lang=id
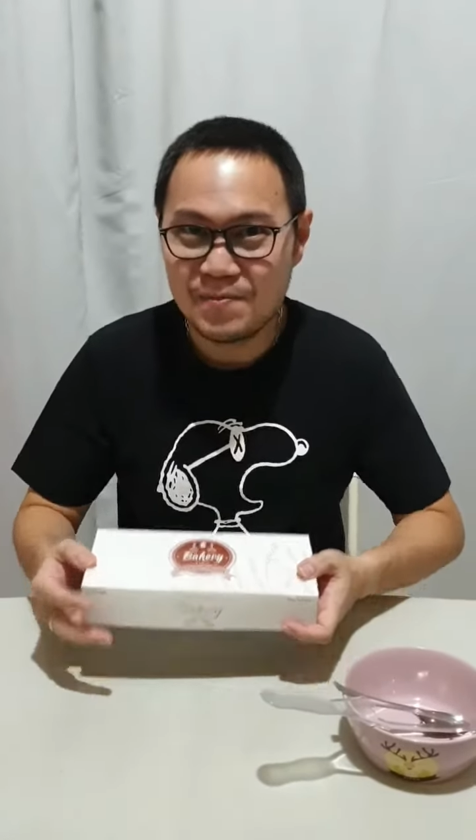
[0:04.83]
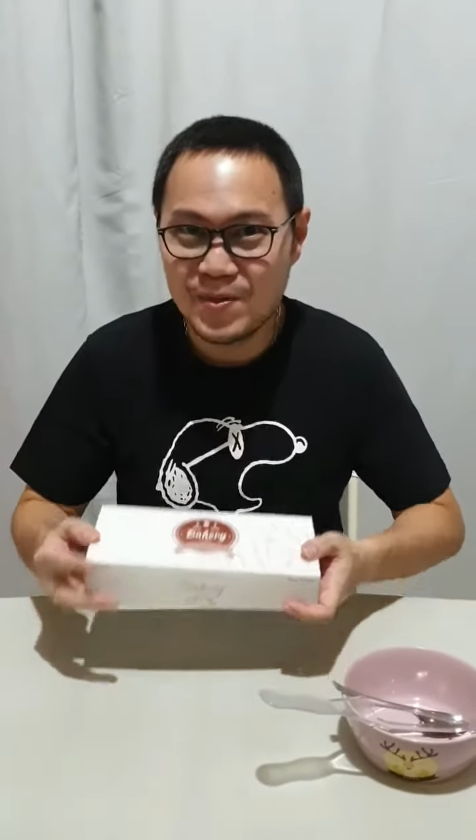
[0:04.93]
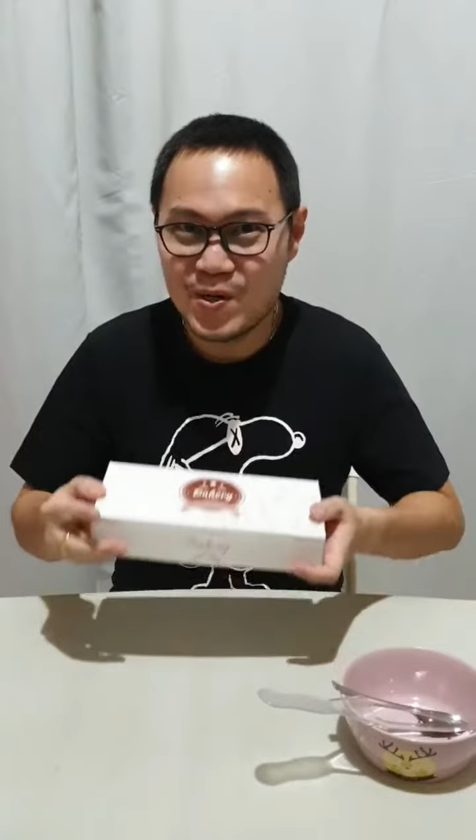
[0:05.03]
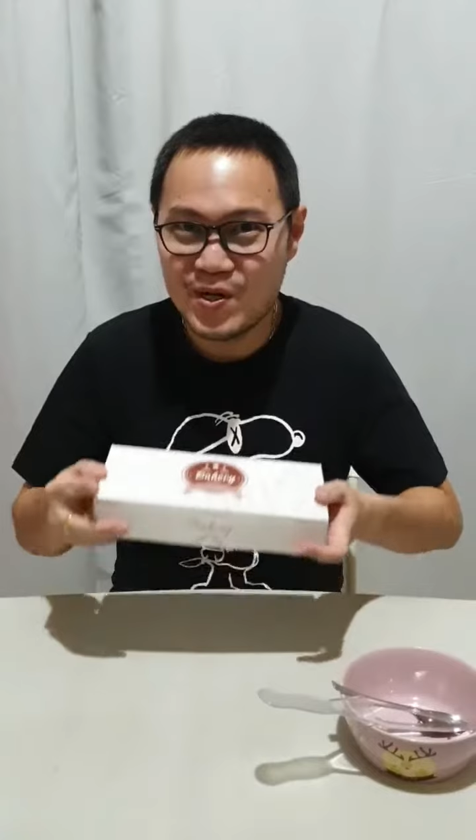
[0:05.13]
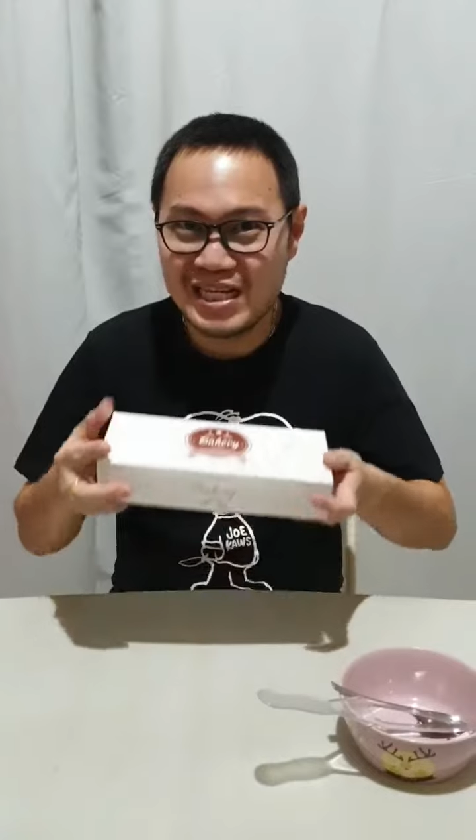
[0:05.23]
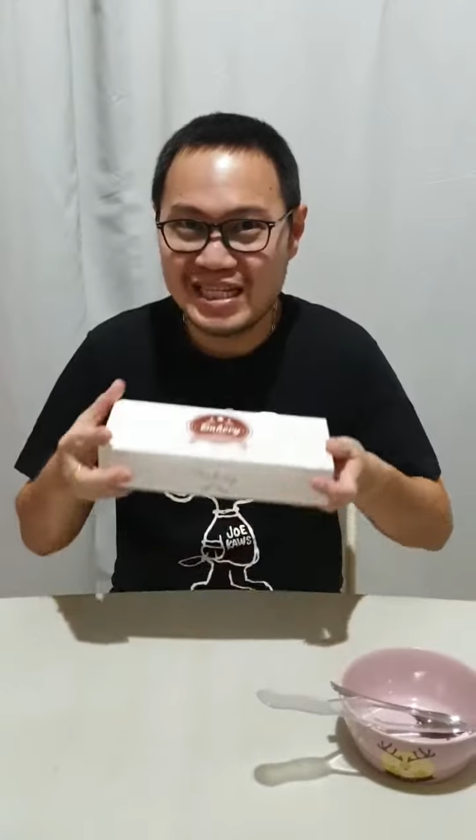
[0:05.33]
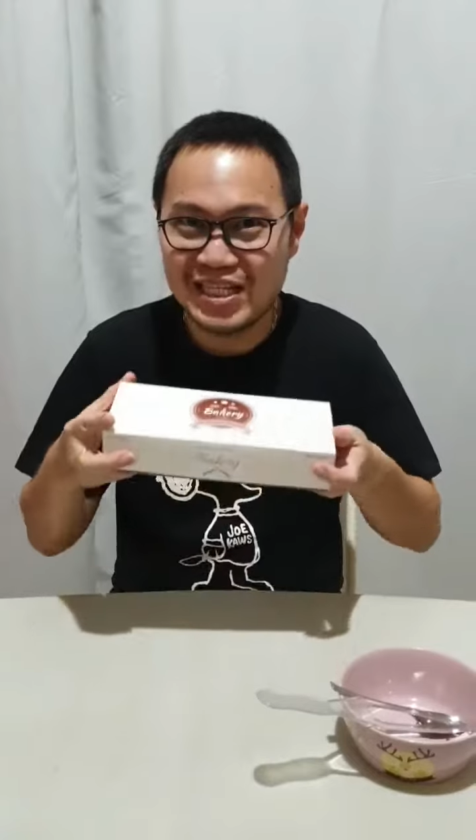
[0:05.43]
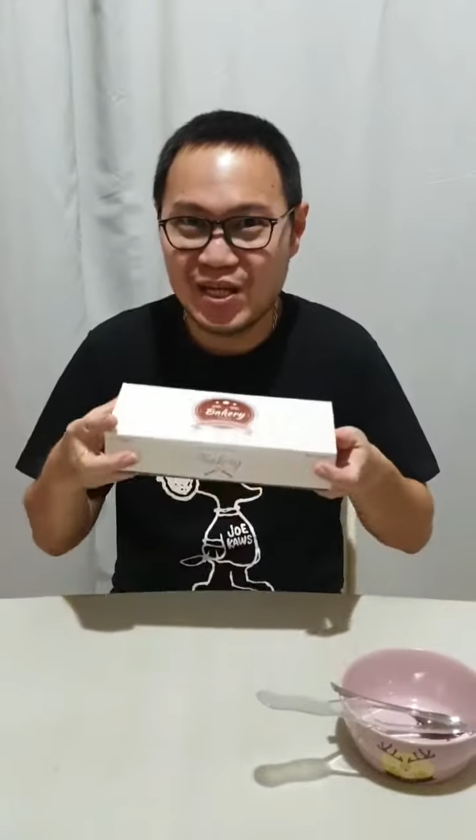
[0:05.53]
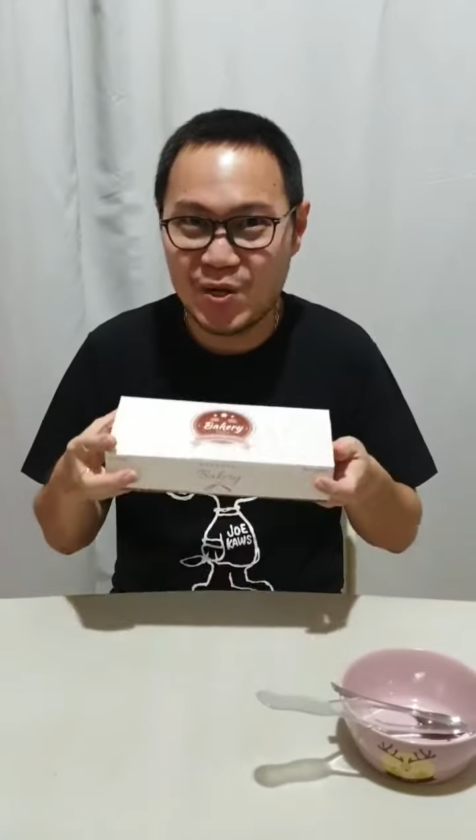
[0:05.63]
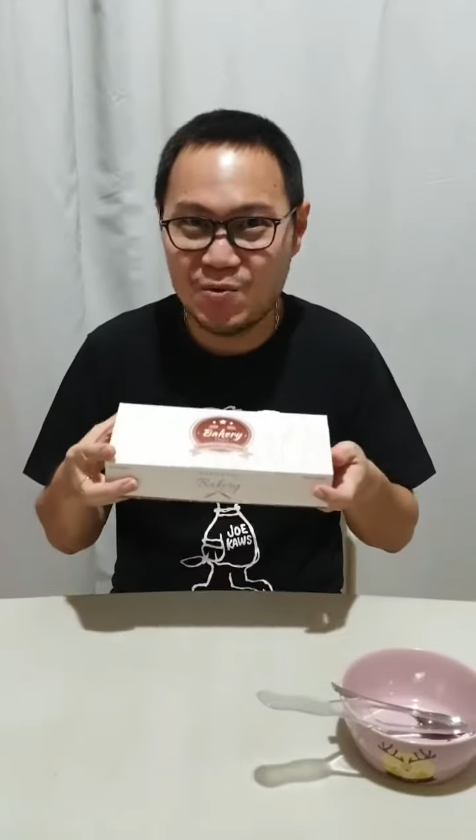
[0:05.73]

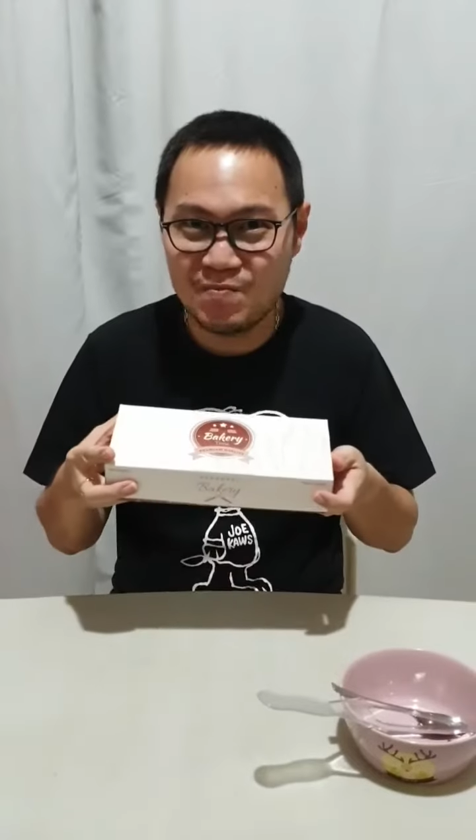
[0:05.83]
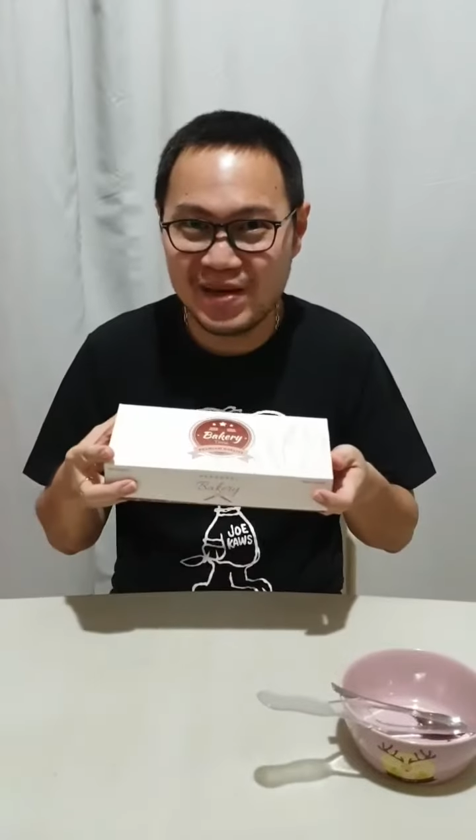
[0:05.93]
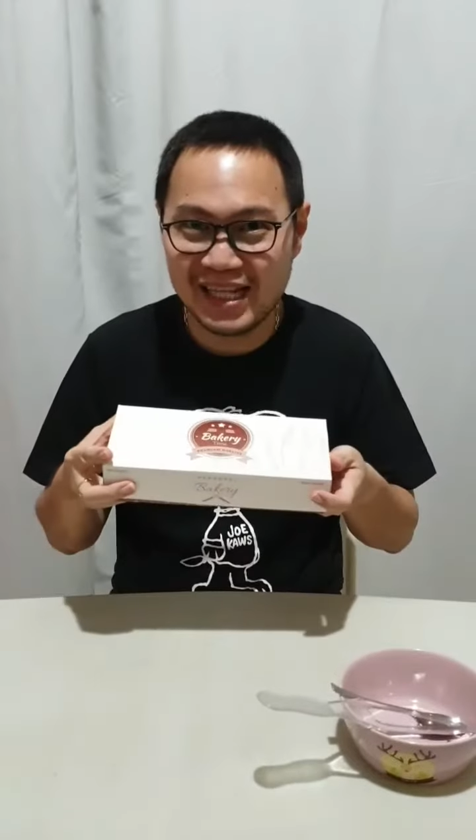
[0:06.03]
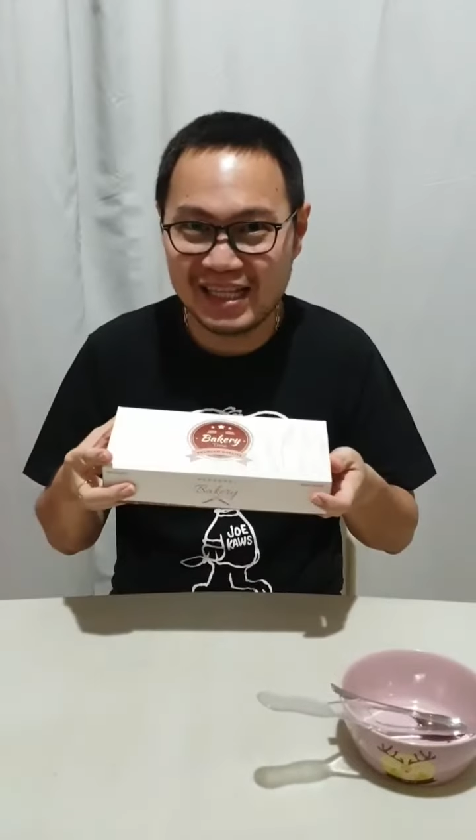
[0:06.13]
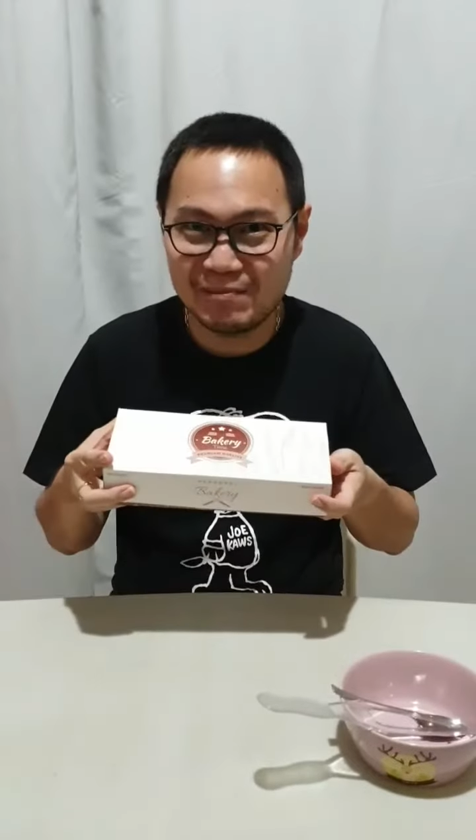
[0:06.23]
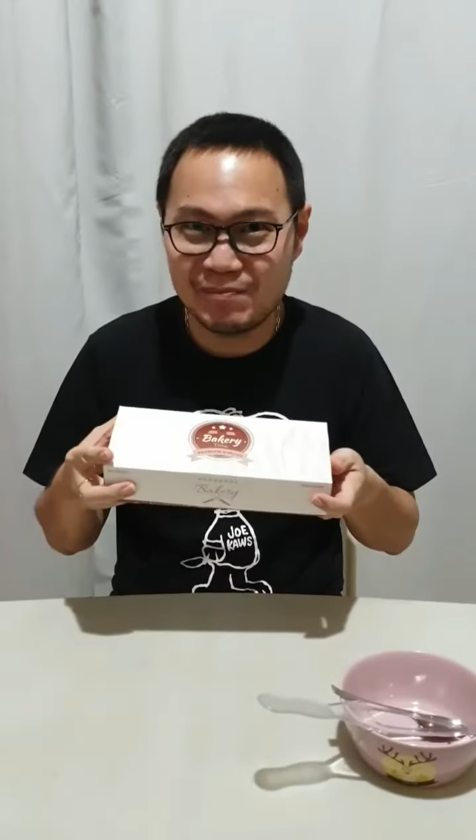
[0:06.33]
brownies homemade,